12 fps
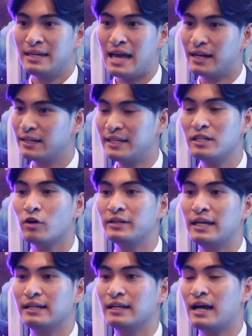อย่างหนึ่งที่โดด
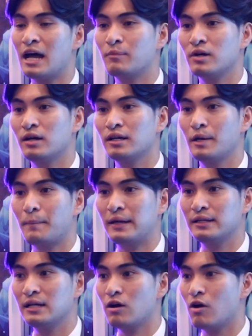เด่นนะครับก็คือ
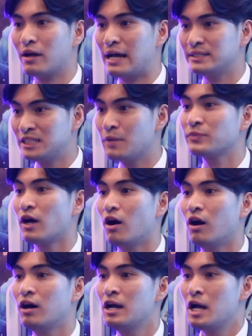เป็นเรื่องของการเชื่อมต่
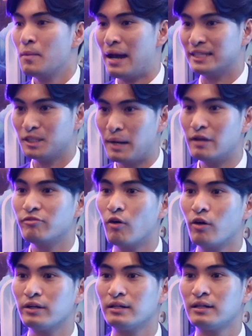อผ่านสมาร์ทโฟ
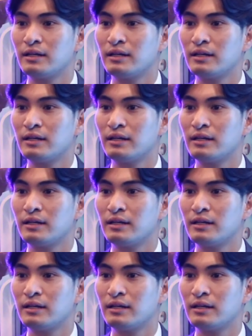น